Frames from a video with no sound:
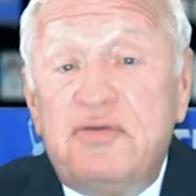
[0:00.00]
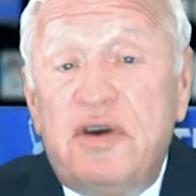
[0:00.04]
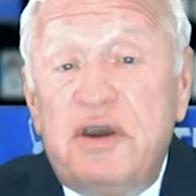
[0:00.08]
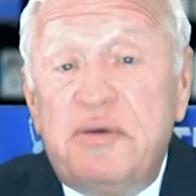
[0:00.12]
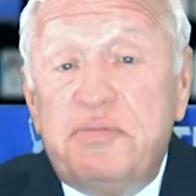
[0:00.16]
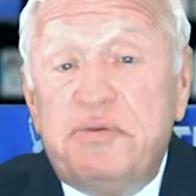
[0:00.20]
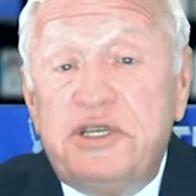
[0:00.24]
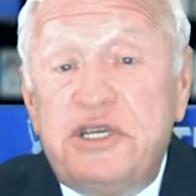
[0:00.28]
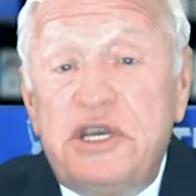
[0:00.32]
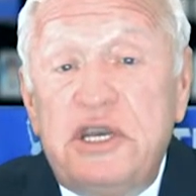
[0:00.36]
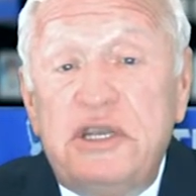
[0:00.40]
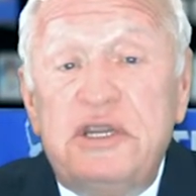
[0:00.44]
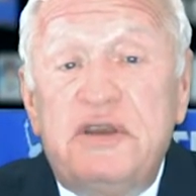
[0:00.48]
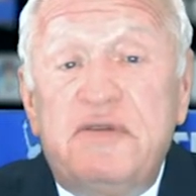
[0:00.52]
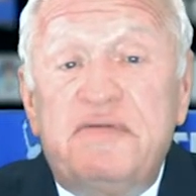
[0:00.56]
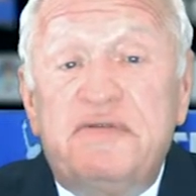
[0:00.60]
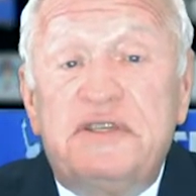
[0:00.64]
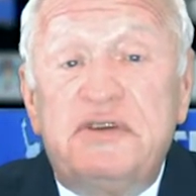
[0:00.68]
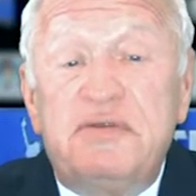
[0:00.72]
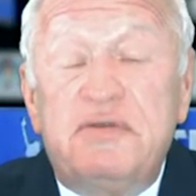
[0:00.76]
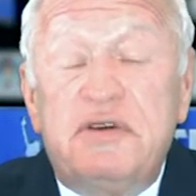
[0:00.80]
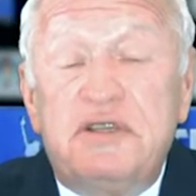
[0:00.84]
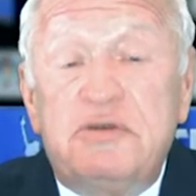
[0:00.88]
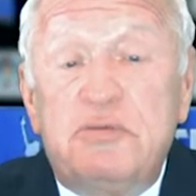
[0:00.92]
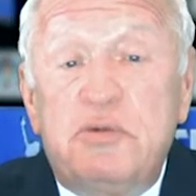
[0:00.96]
общения,
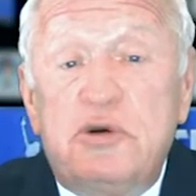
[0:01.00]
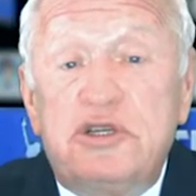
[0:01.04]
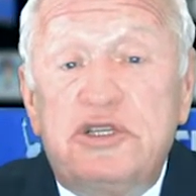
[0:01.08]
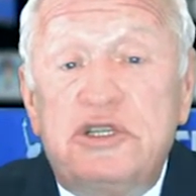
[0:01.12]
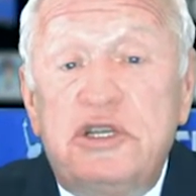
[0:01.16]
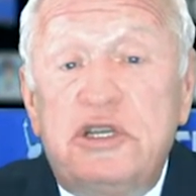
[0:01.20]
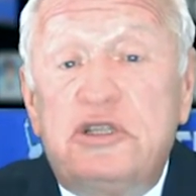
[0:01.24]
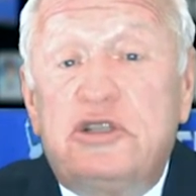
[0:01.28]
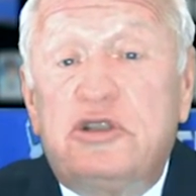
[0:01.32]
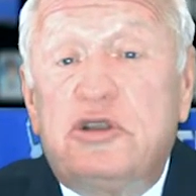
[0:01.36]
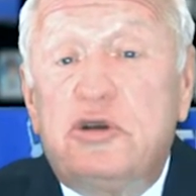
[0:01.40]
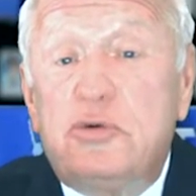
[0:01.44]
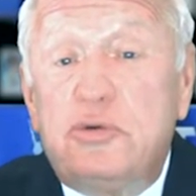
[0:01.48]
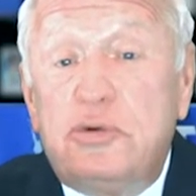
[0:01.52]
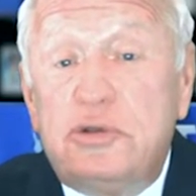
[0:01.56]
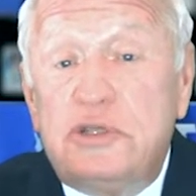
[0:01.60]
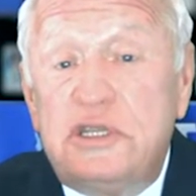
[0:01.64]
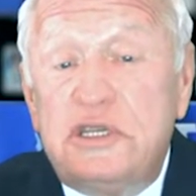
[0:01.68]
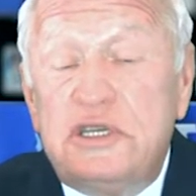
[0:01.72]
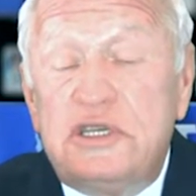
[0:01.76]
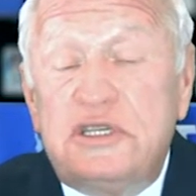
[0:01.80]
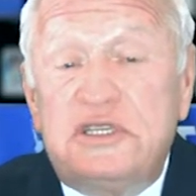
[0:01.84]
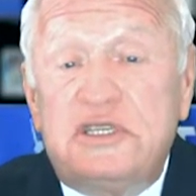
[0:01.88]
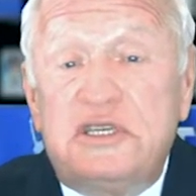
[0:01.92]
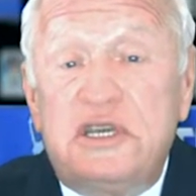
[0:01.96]
всевозможные
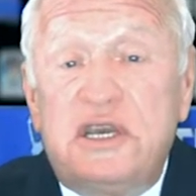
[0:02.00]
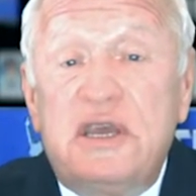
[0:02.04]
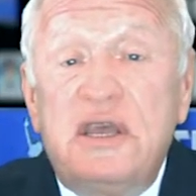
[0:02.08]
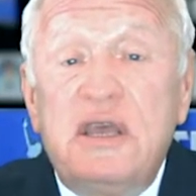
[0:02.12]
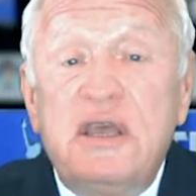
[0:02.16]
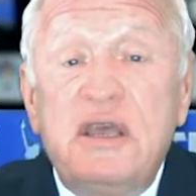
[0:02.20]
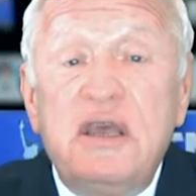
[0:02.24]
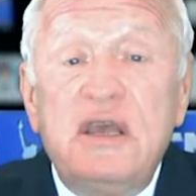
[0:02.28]
трудности,